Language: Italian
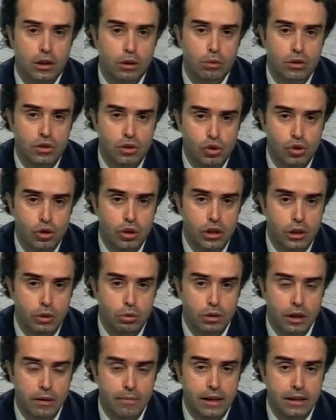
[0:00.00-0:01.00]
in questi giorni
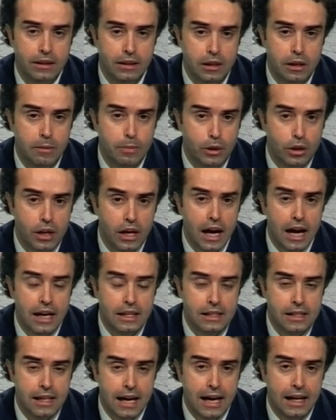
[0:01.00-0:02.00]
inutilmente di
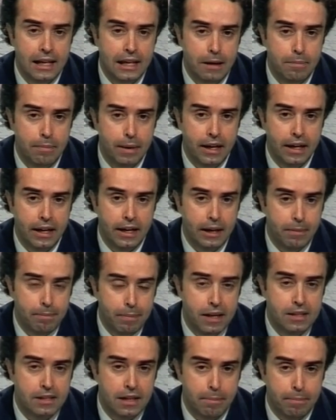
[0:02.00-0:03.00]
prodigarsi anche per il
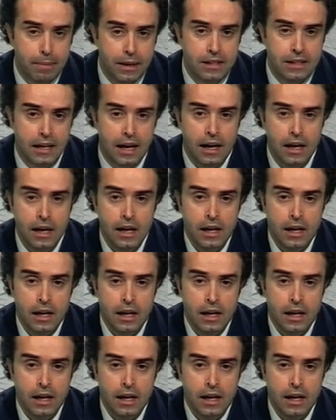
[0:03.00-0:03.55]
Pisa, Pisa